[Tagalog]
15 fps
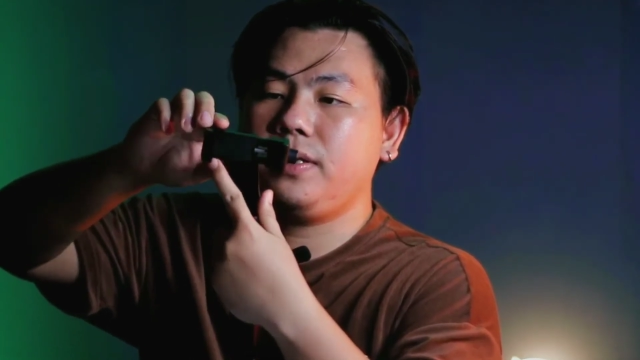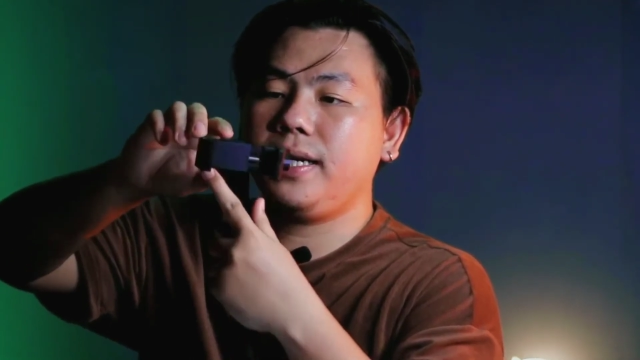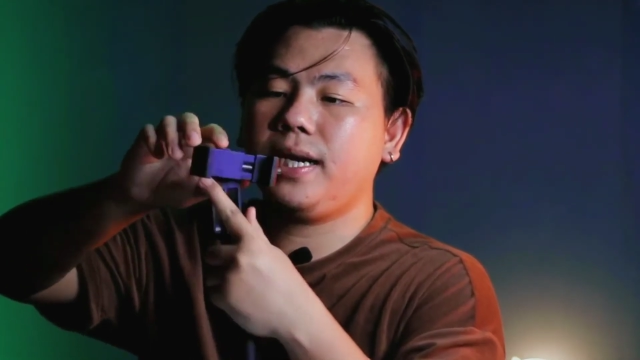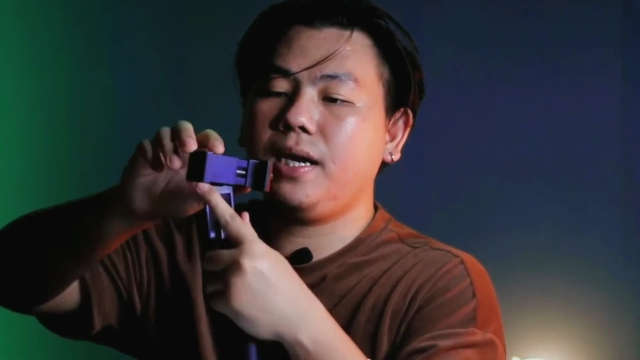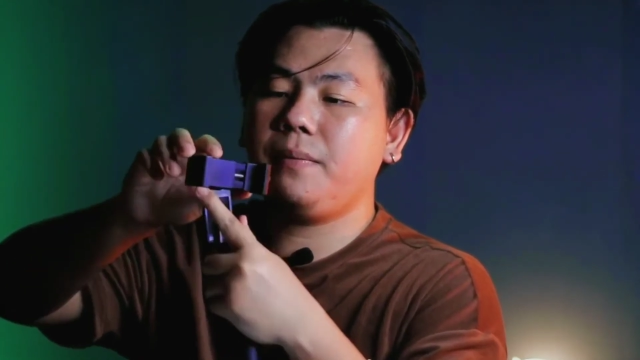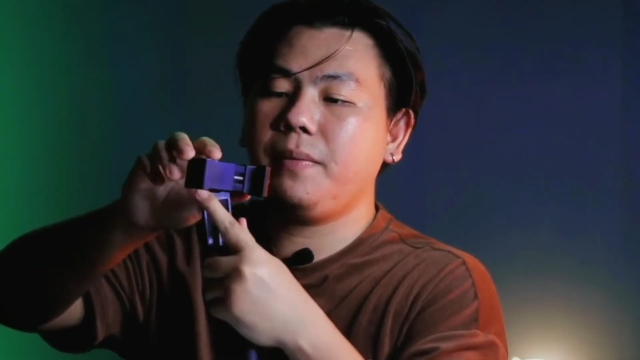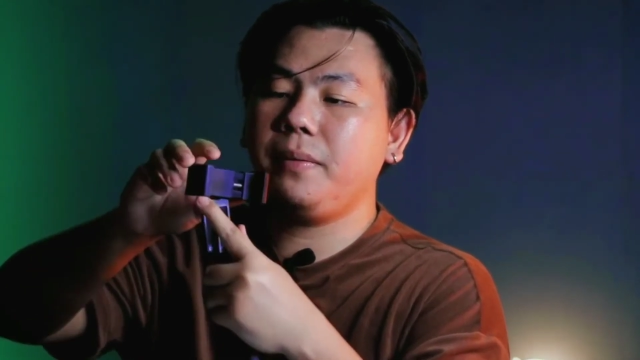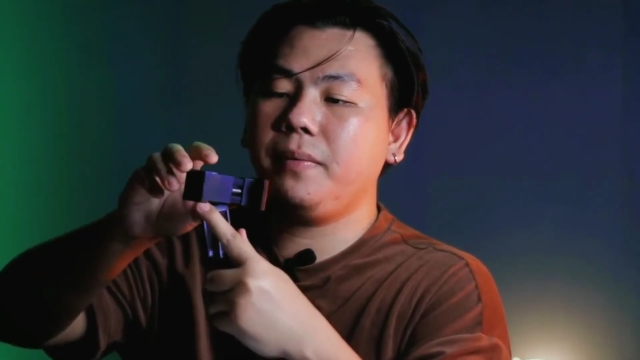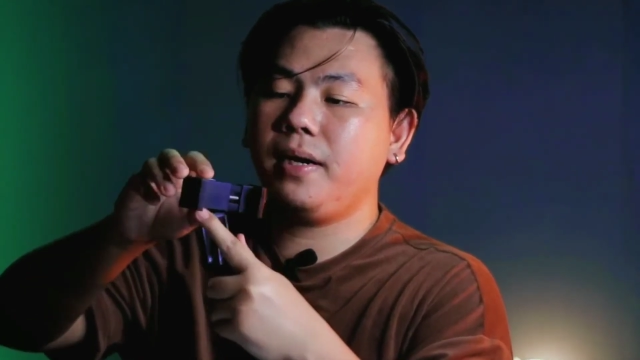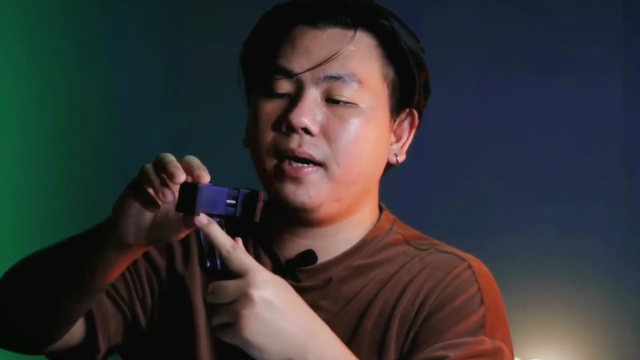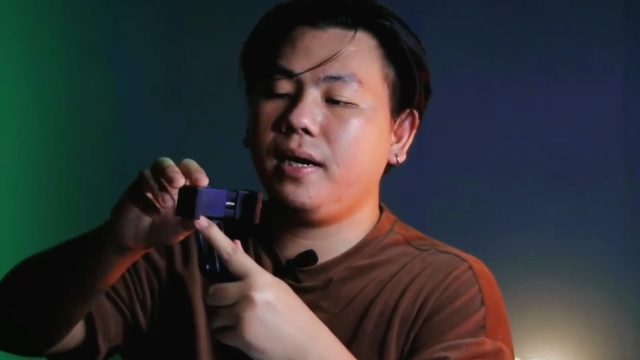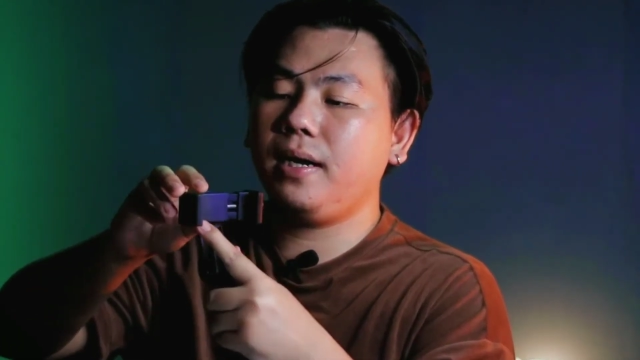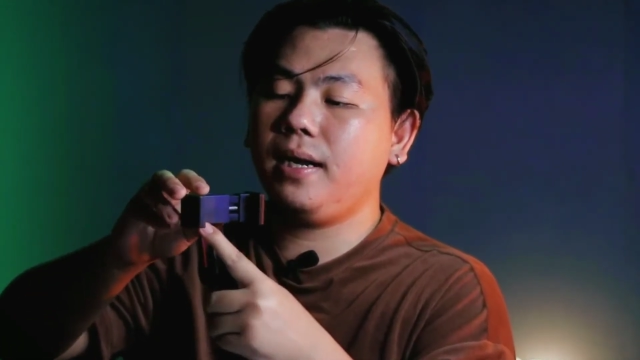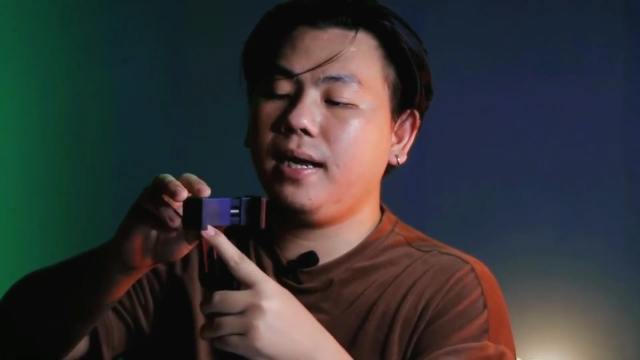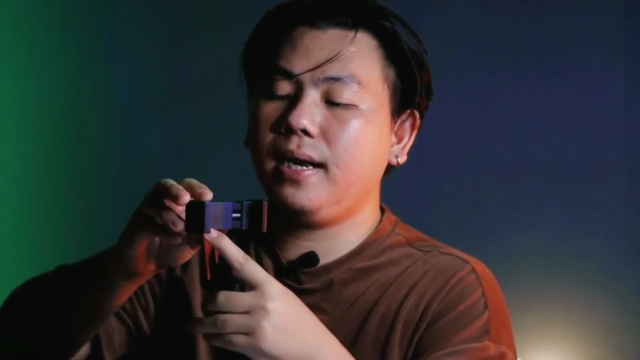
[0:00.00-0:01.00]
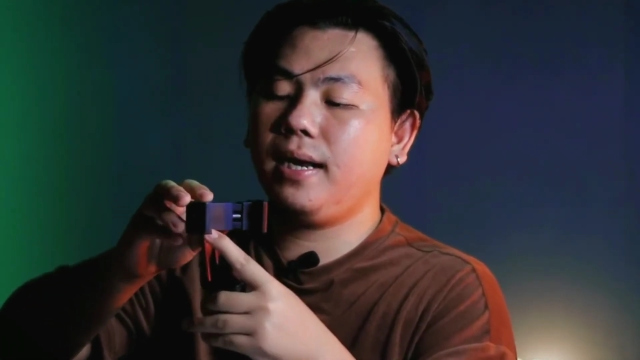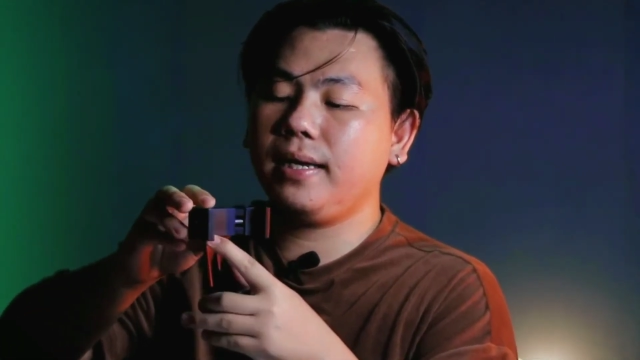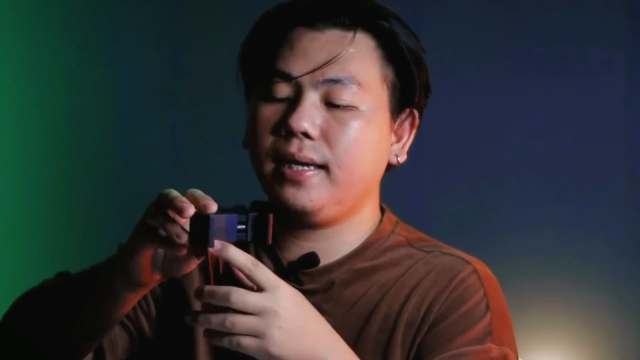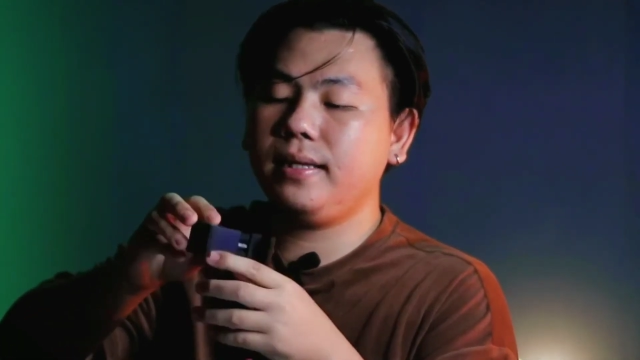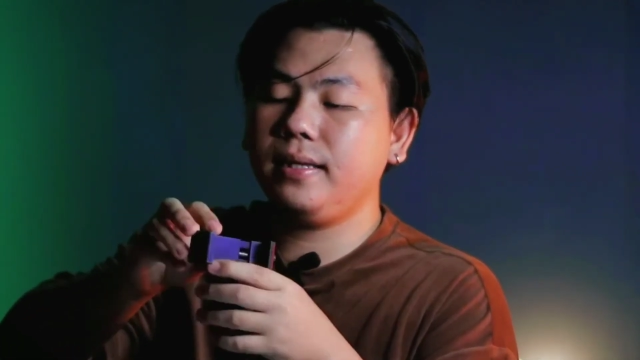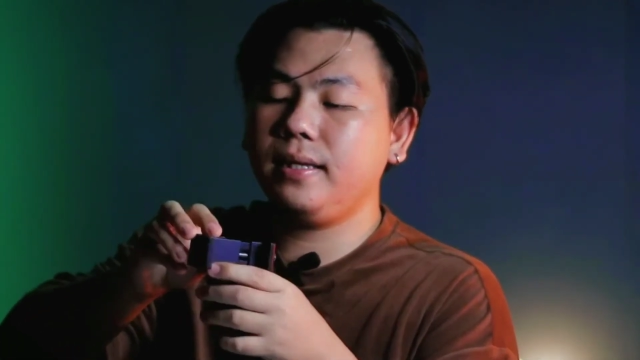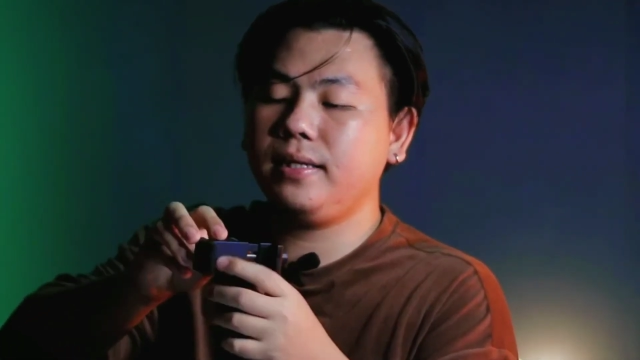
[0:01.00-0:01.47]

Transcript: Tsaka may mga lalagyan din